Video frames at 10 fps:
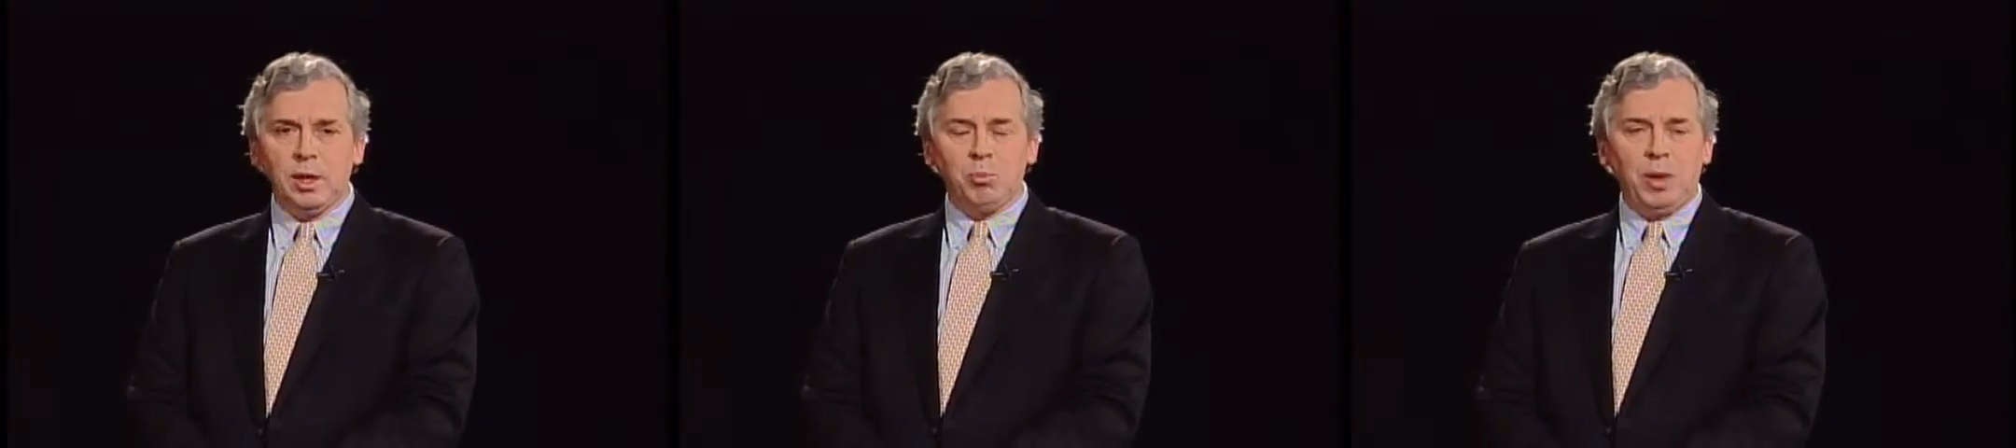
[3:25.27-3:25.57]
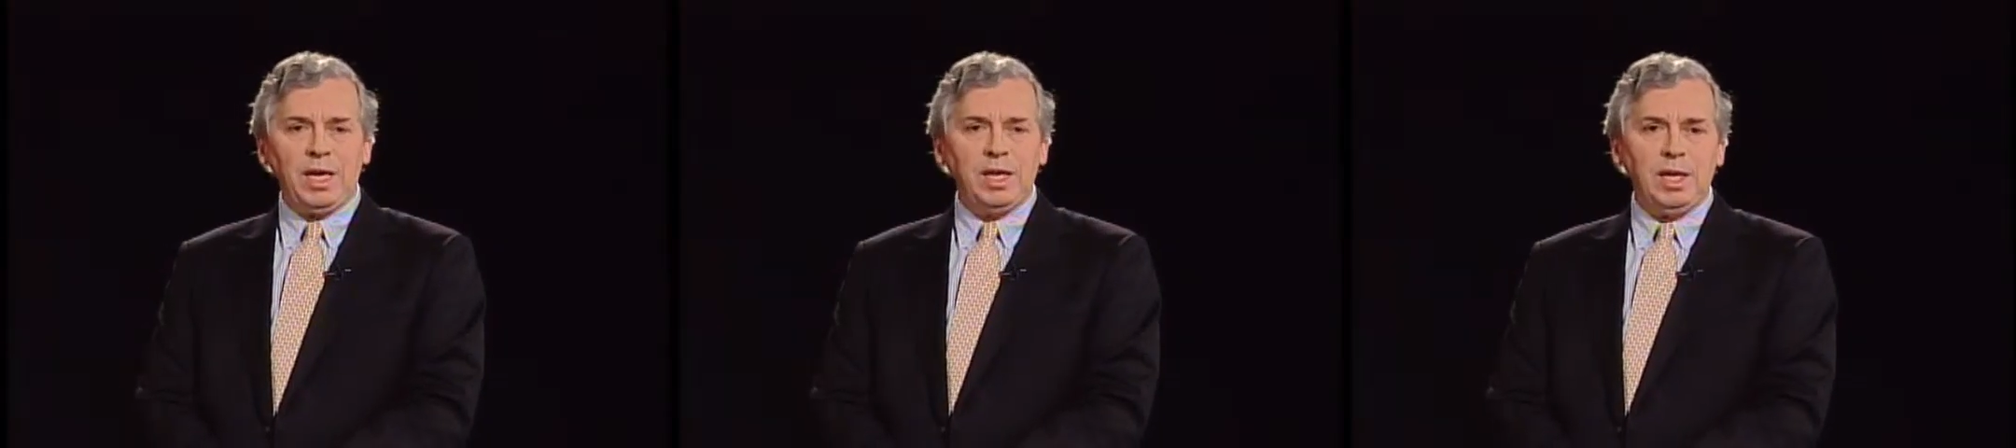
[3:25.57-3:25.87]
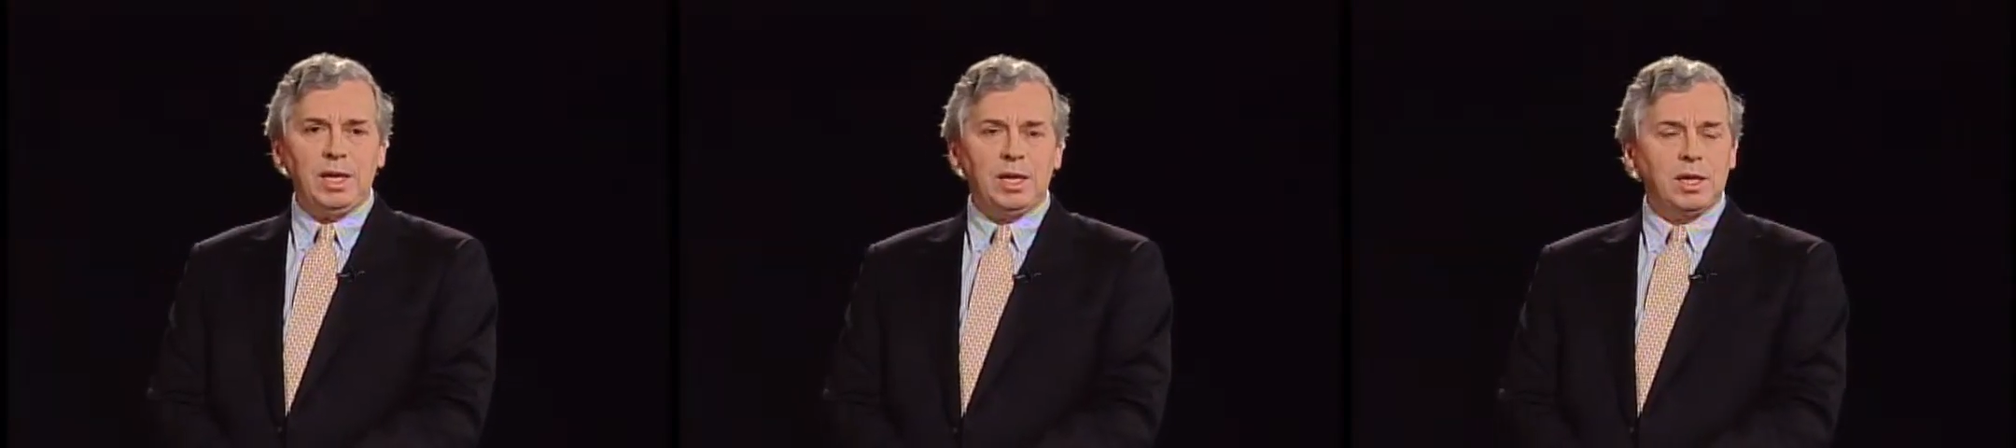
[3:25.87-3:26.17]
más
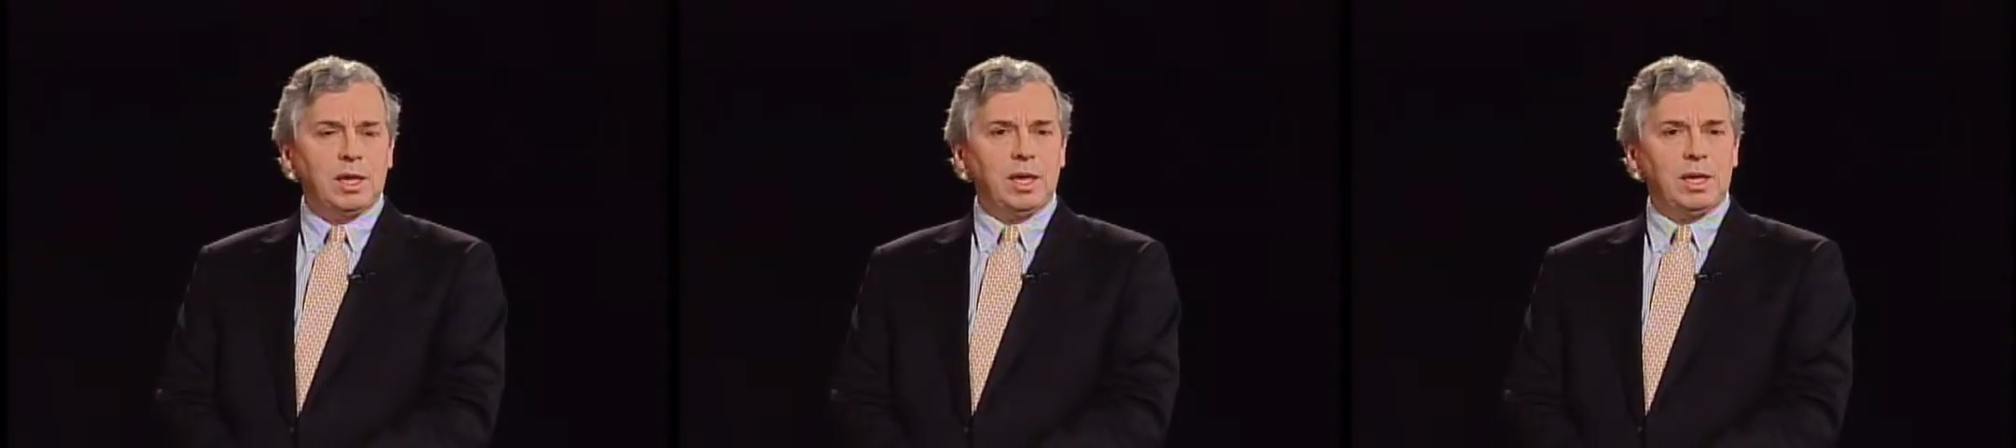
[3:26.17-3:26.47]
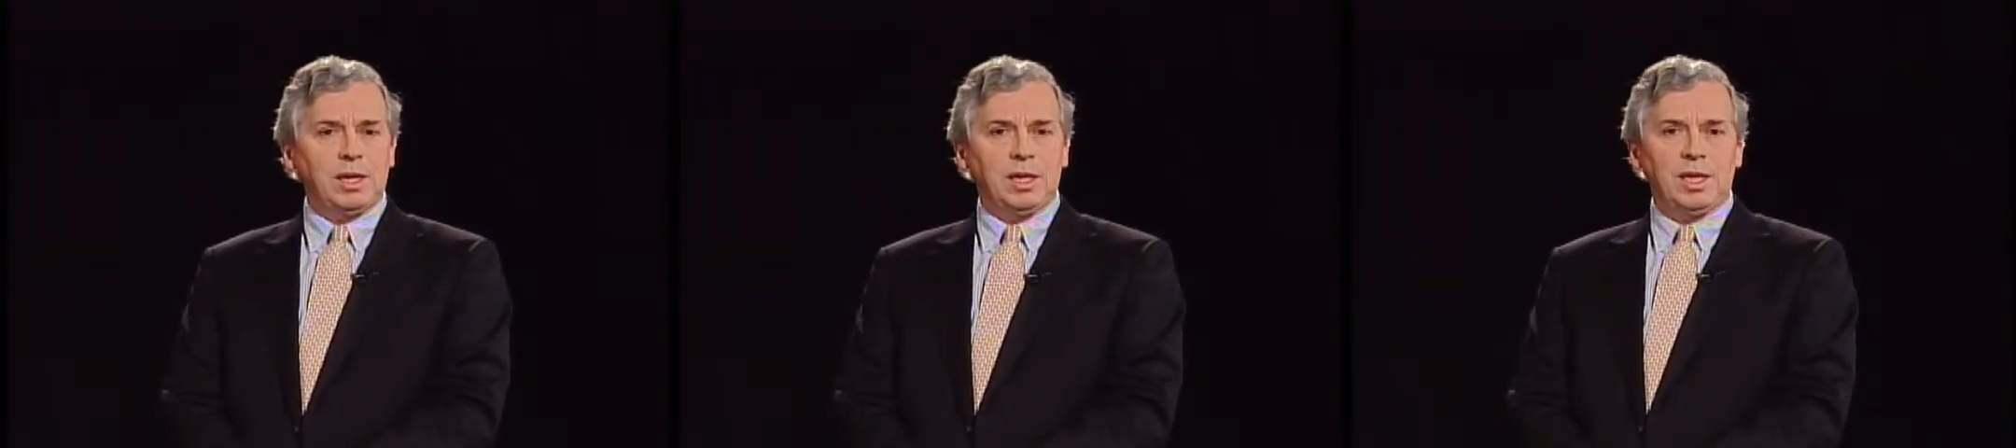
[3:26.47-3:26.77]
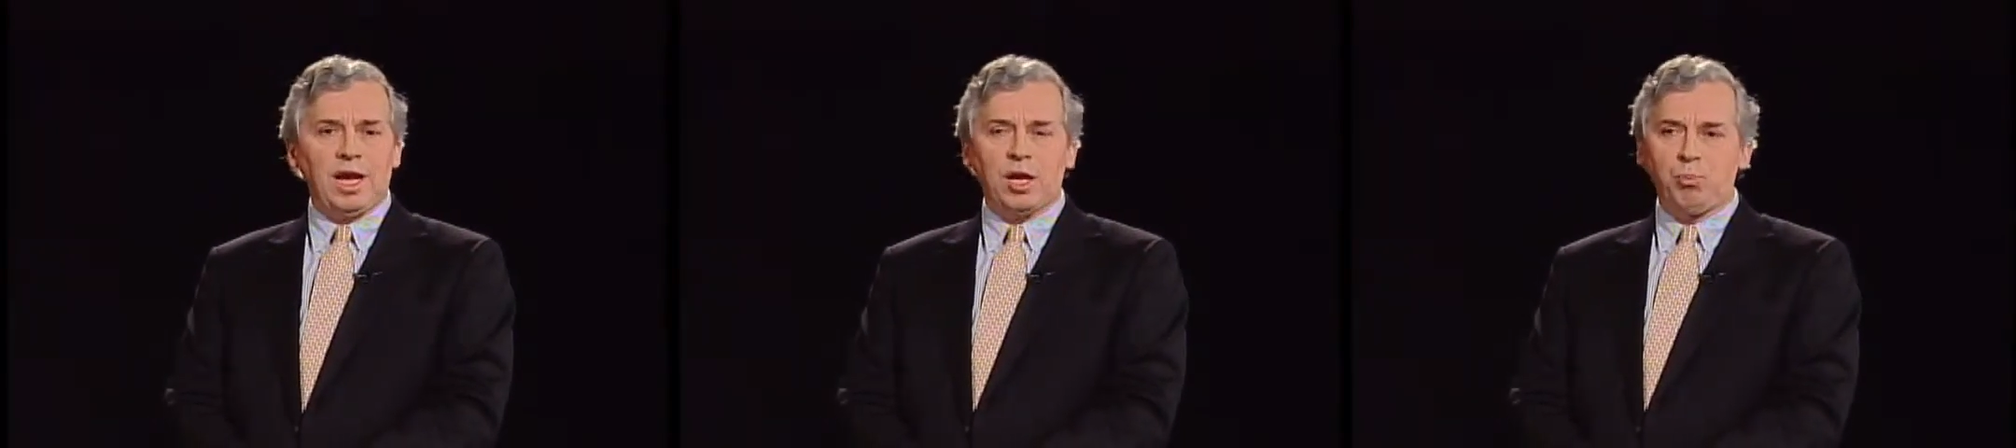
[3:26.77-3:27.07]
que,
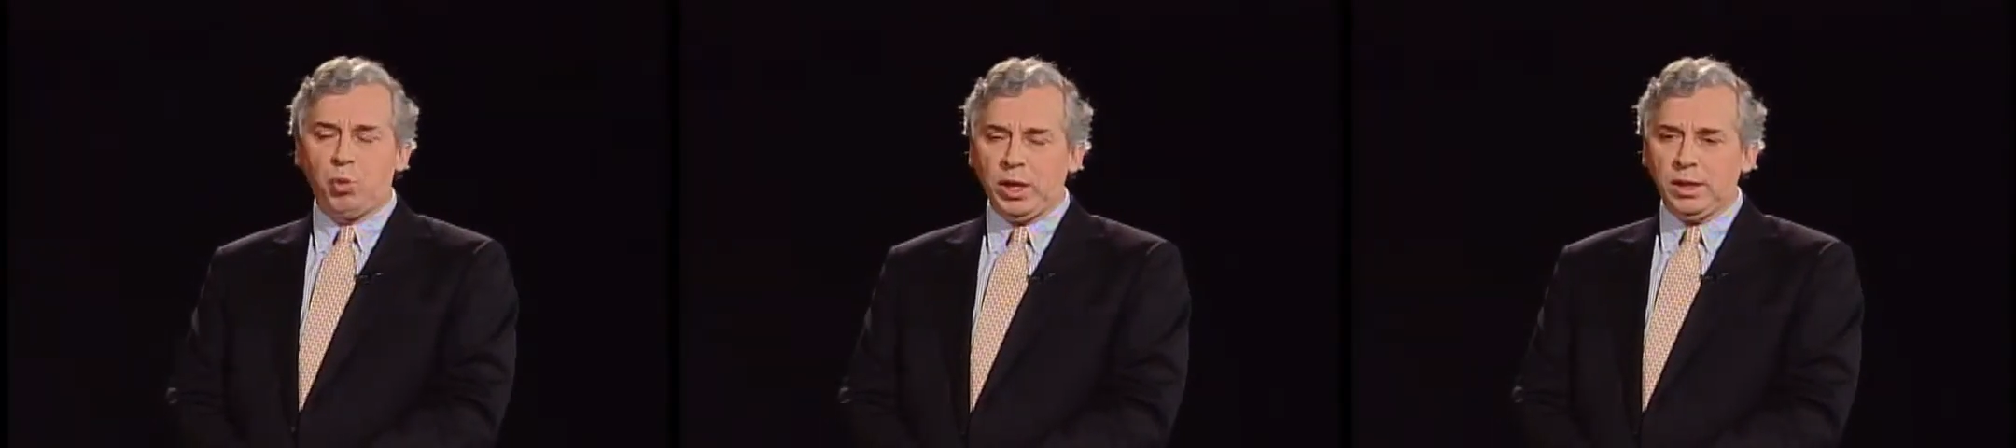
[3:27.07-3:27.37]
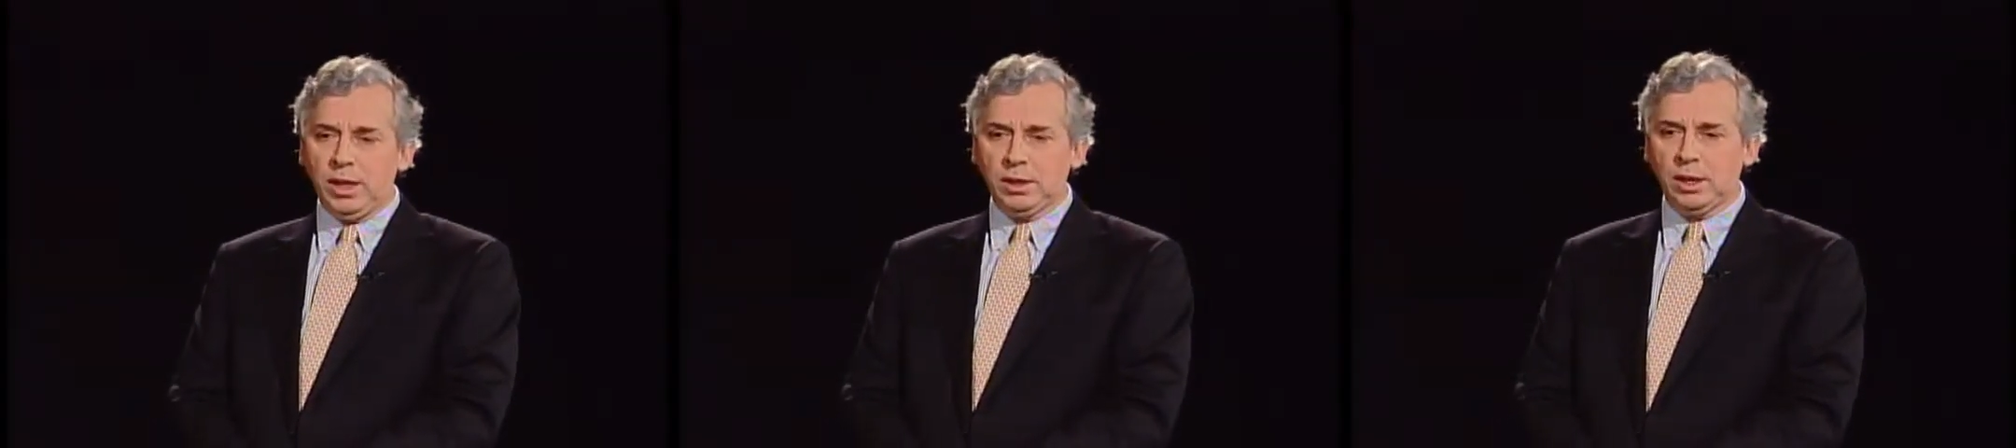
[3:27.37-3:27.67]
dar respuestas,